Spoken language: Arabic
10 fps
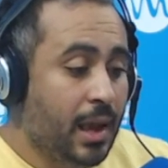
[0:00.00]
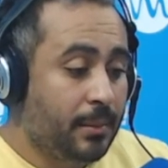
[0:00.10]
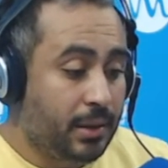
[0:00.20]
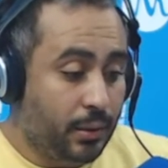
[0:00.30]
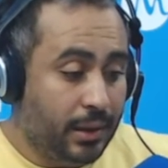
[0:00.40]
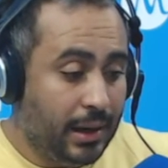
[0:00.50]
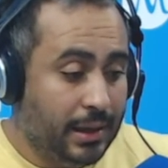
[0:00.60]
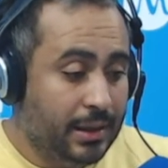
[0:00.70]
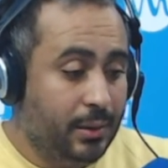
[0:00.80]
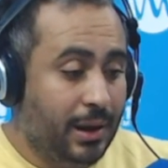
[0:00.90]
بتوخي
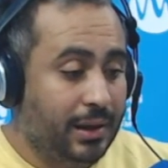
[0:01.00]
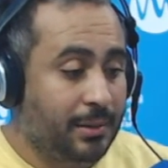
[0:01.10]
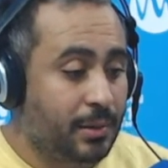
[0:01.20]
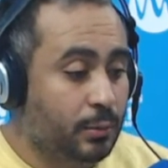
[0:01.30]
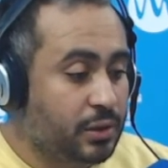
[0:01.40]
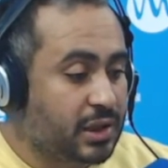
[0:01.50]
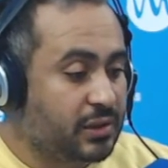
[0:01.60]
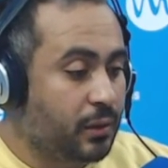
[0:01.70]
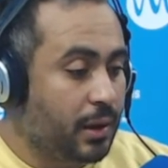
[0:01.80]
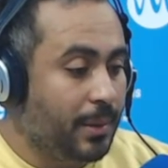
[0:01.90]
الحذر وعدم
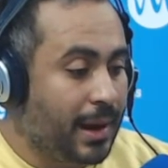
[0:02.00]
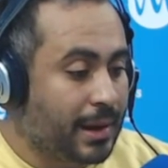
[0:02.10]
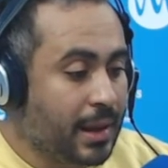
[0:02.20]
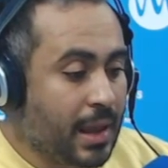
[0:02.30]
المجازفه والابحار